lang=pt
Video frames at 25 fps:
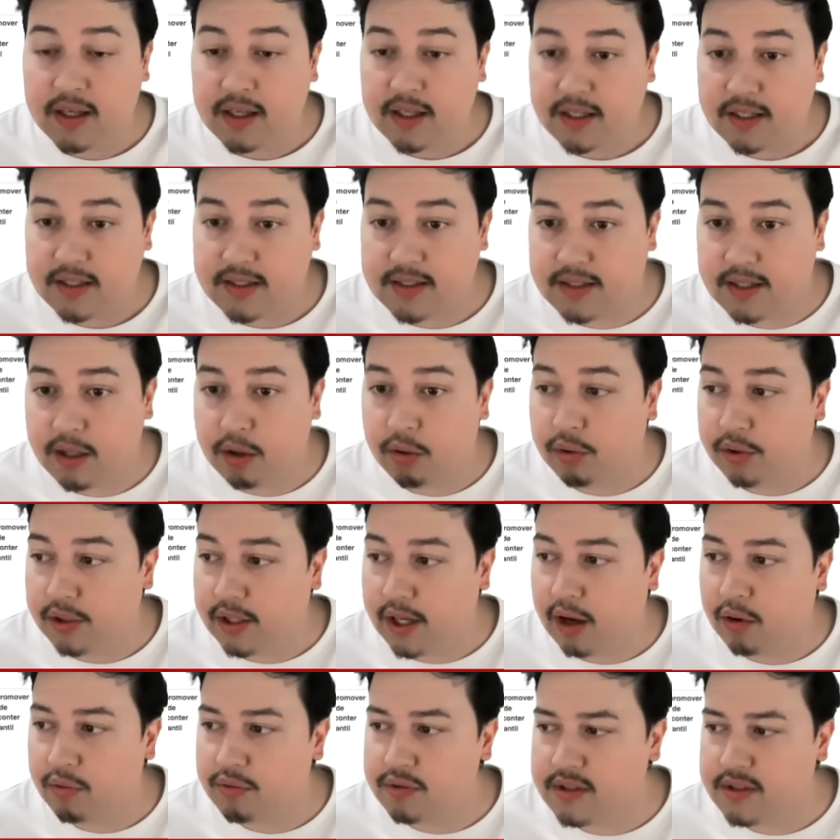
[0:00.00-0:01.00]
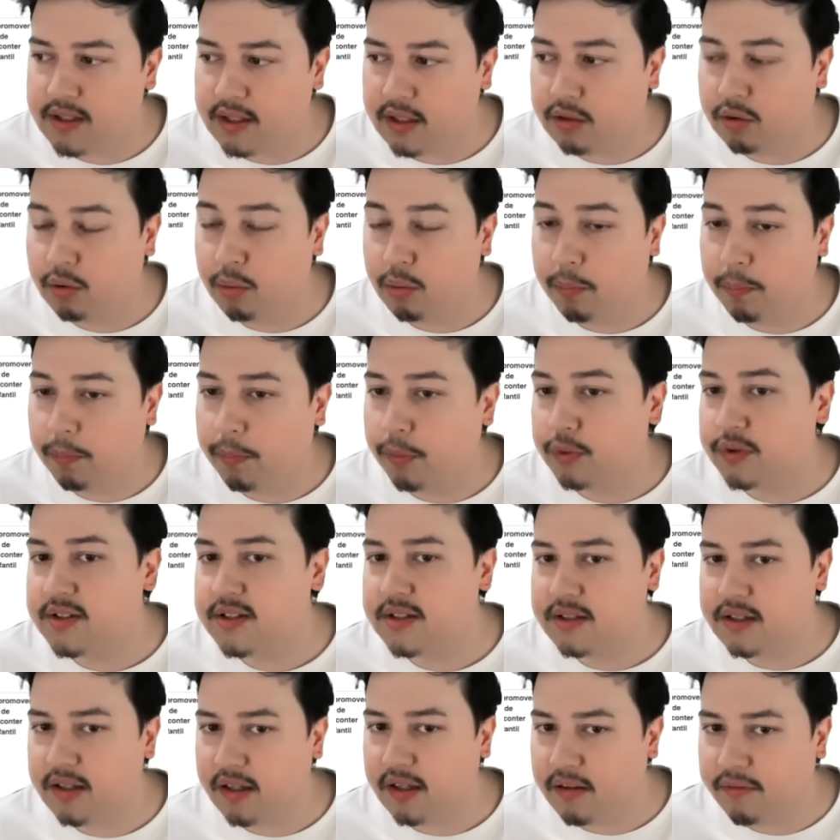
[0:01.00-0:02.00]
estão causando
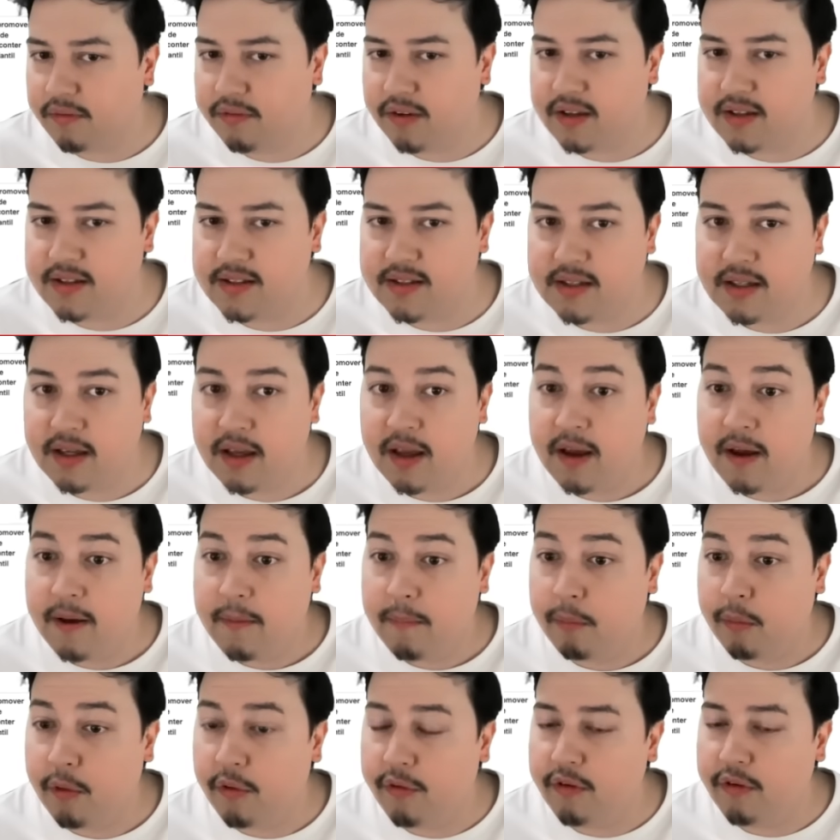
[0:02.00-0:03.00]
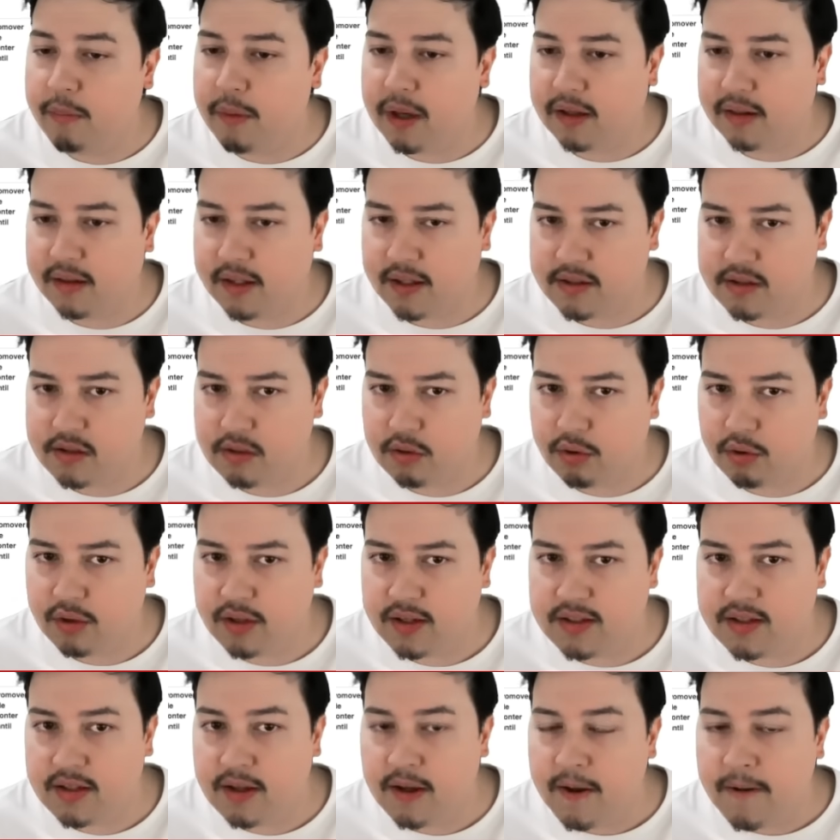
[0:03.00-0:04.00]
possíveis
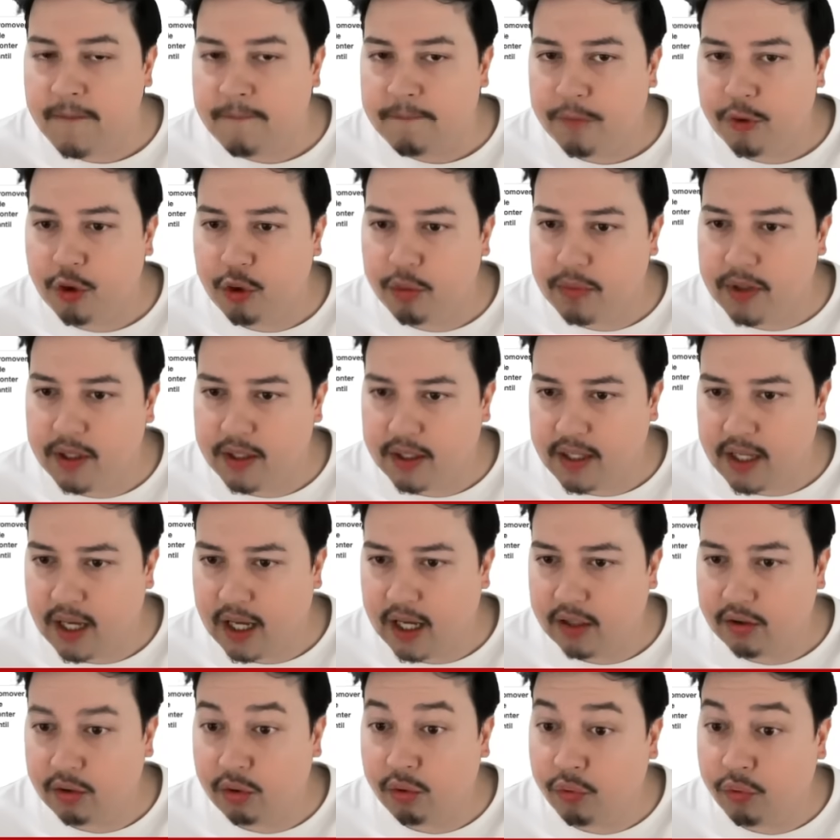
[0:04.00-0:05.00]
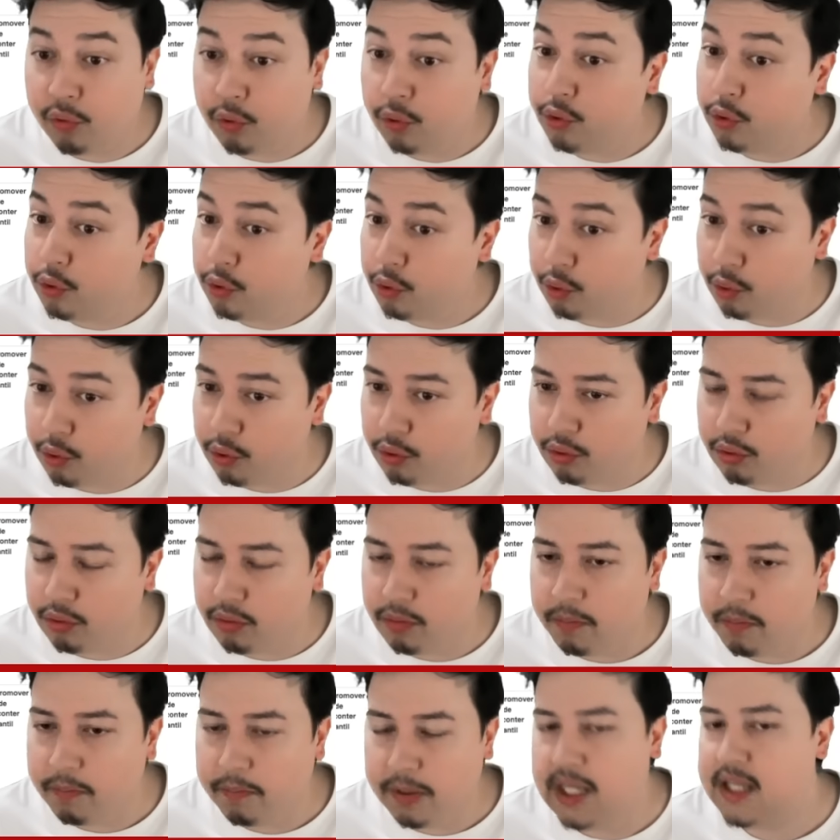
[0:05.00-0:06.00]
movimentações no mercado
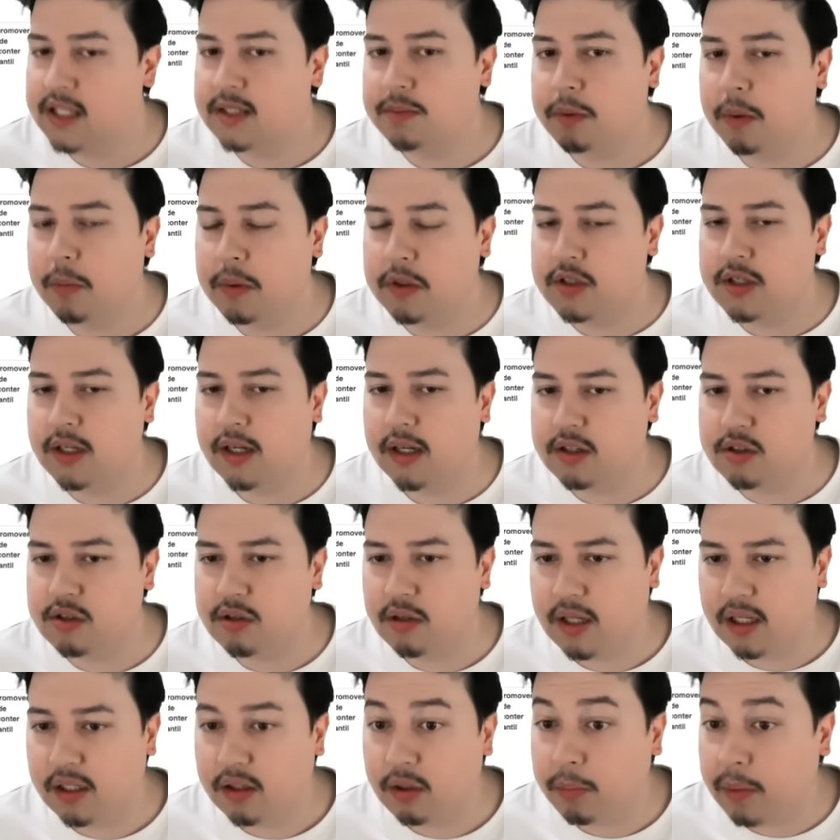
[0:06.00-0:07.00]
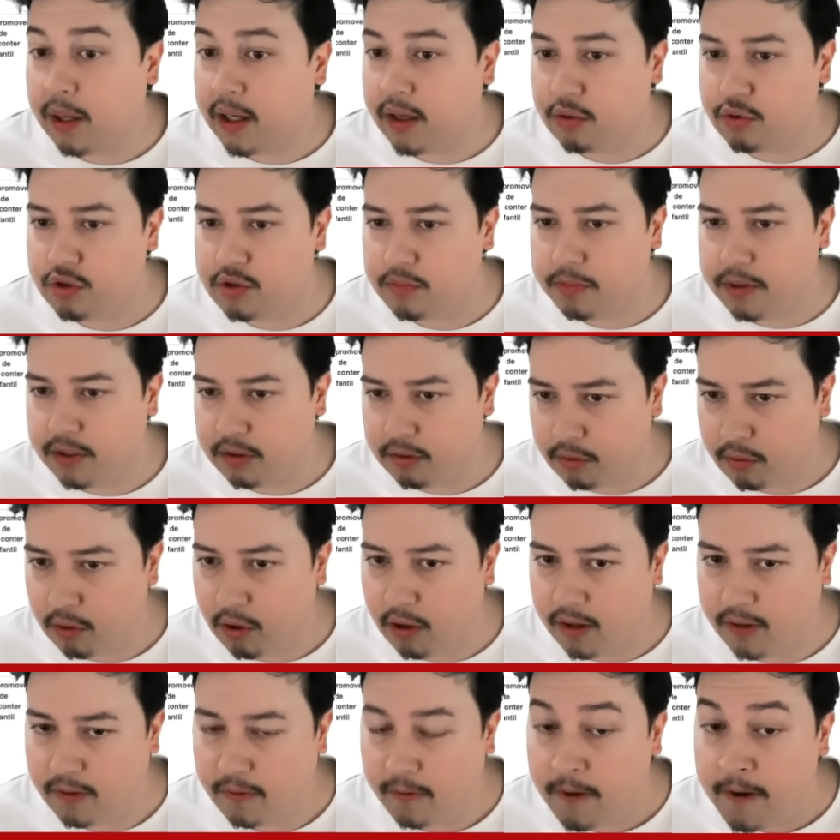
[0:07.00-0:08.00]
futuro, principalmente relacionado ao barril de
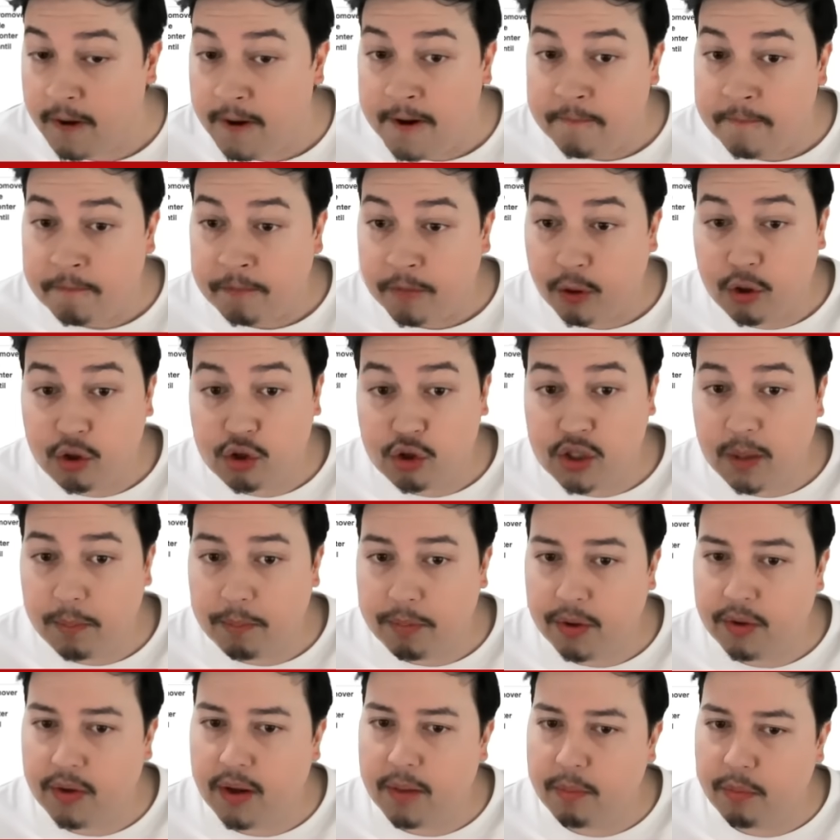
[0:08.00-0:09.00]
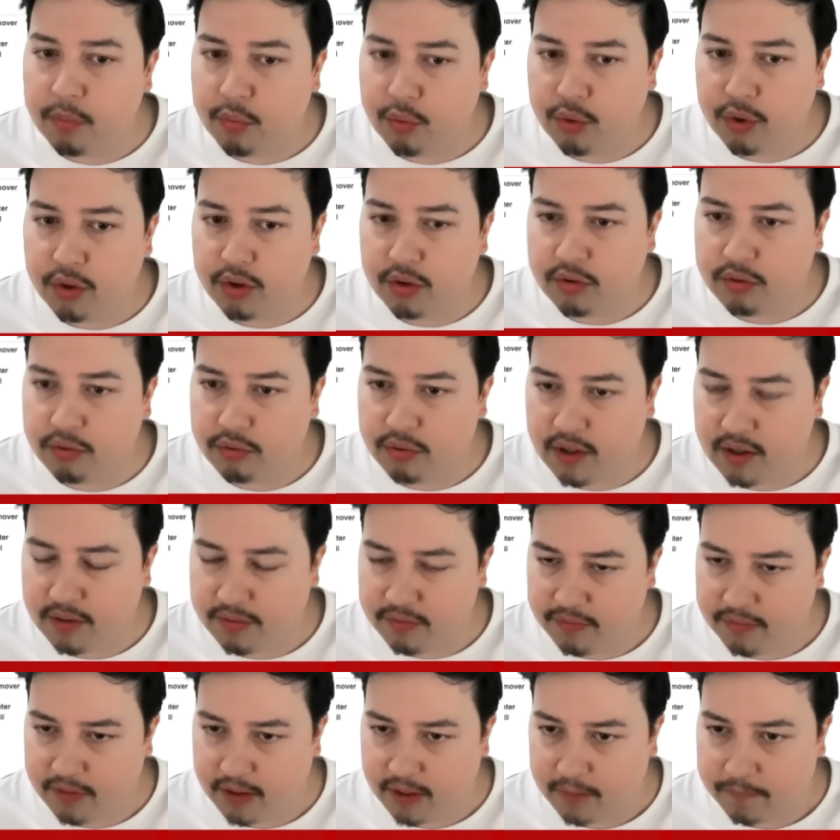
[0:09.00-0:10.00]
petróleo, e que o Japão é muito
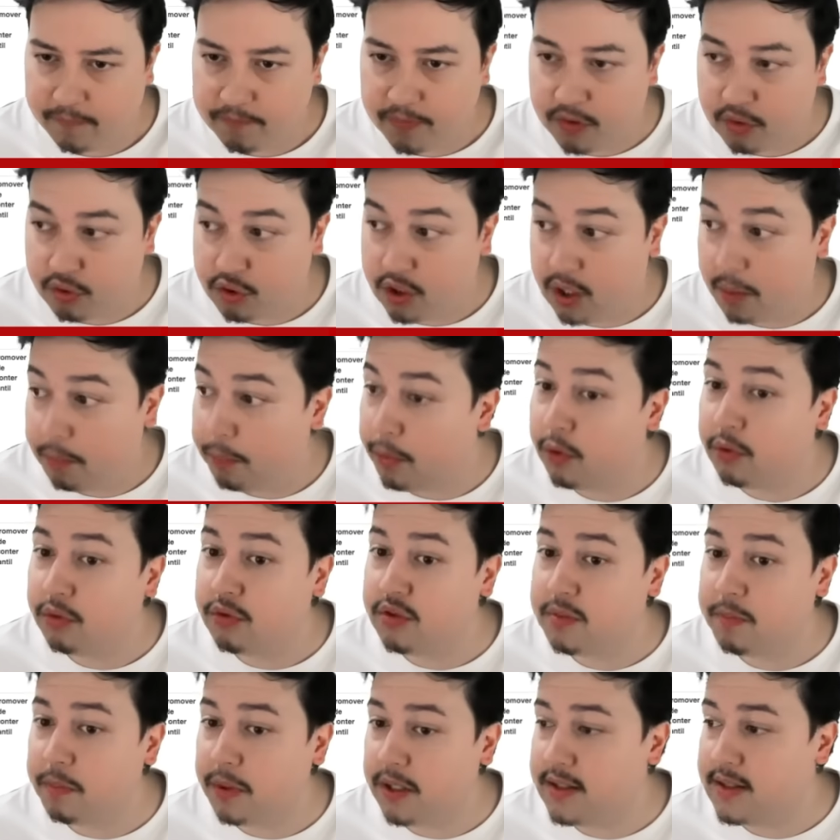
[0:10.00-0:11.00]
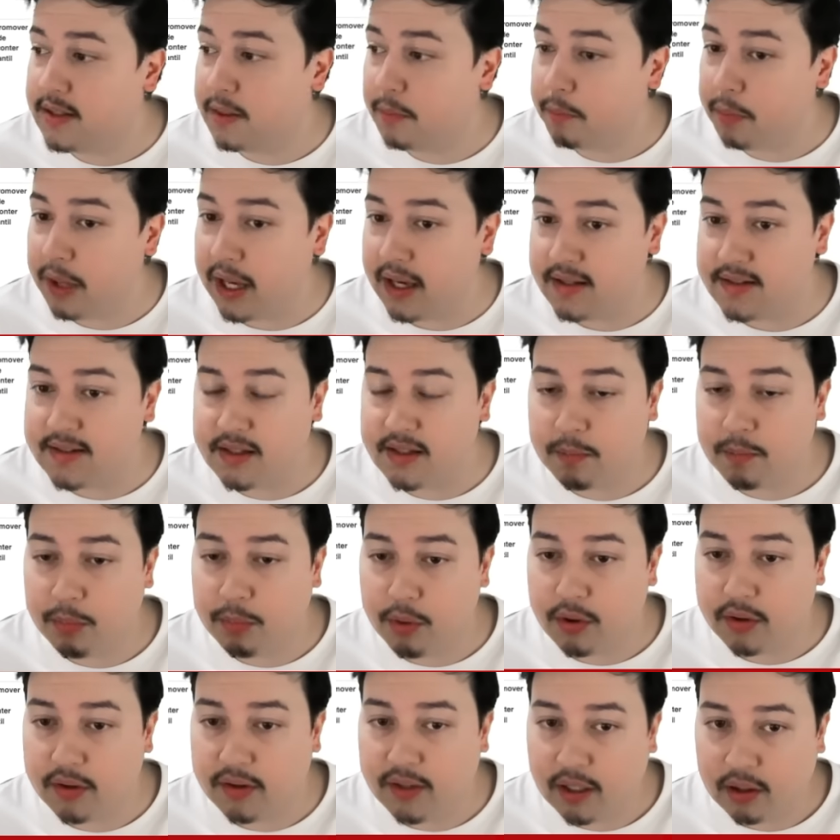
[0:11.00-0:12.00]
refém. O Japão é um dos principais
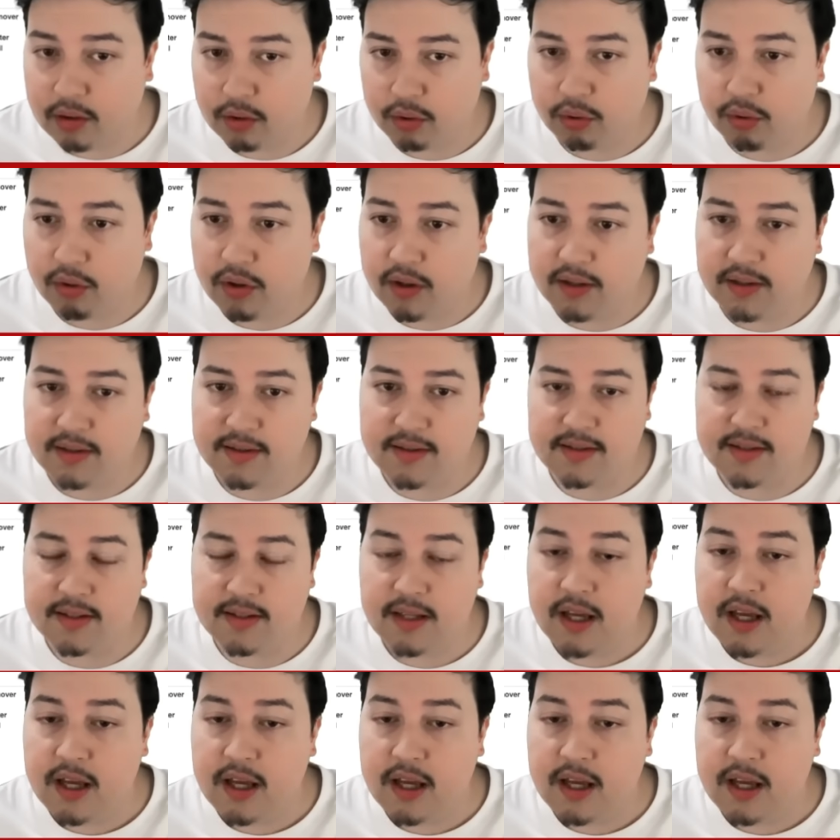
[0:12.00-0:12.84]
importadores